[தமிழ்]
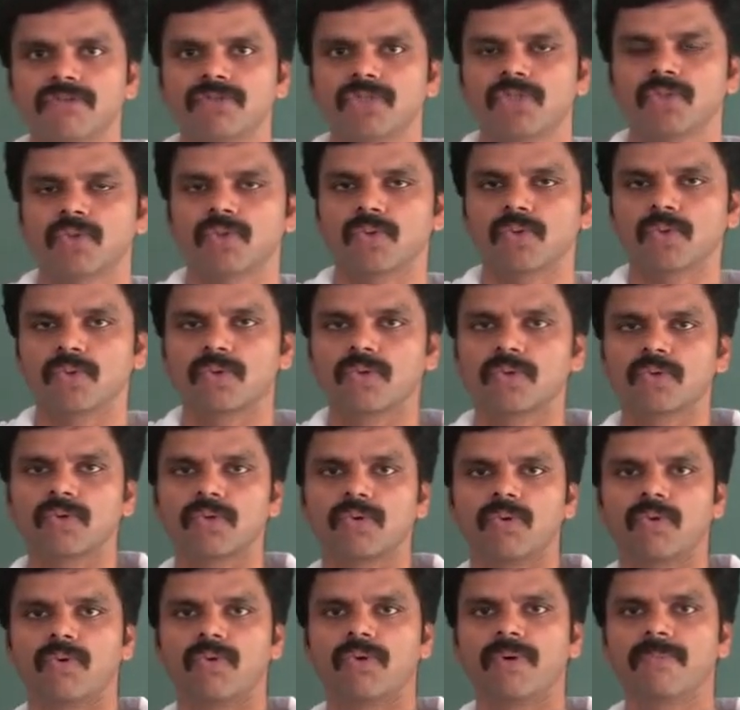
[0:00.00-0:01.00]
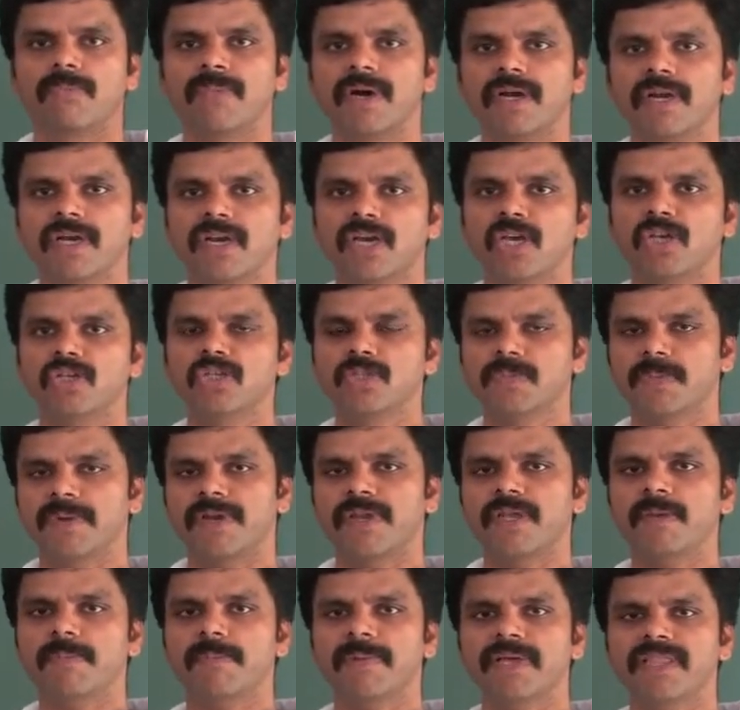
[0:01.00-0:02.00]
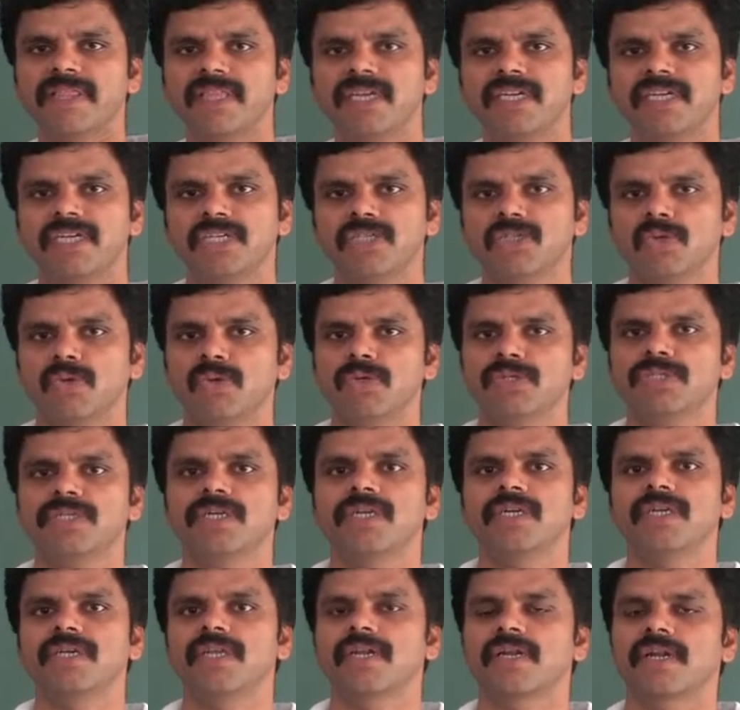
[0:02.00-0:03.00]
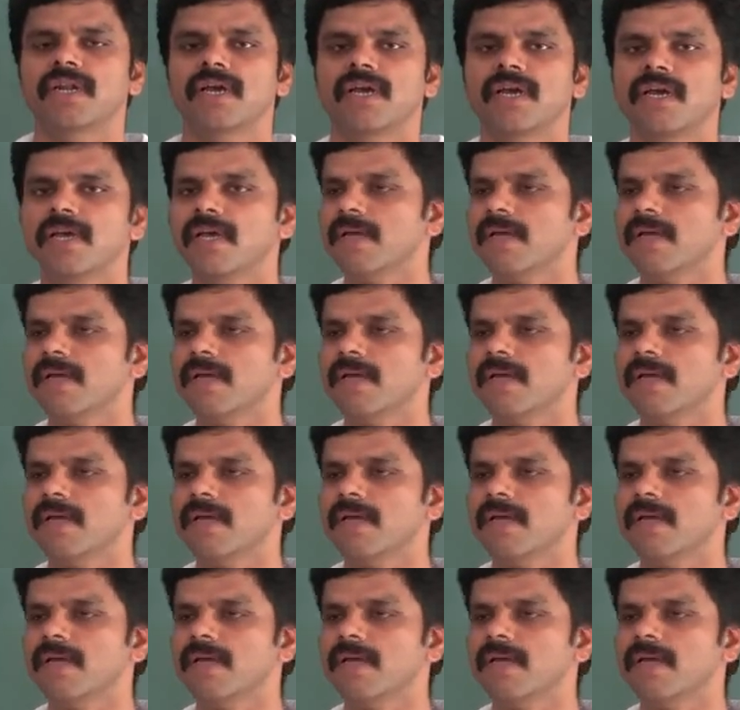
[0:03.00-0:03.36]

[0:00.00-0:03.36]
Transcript: வச்சுக்கோ ஒரு மக்கை யூஸ் பண்ணி பத்து லிட்டர் சொல்யூஷன் எடுக்கிறேன்னா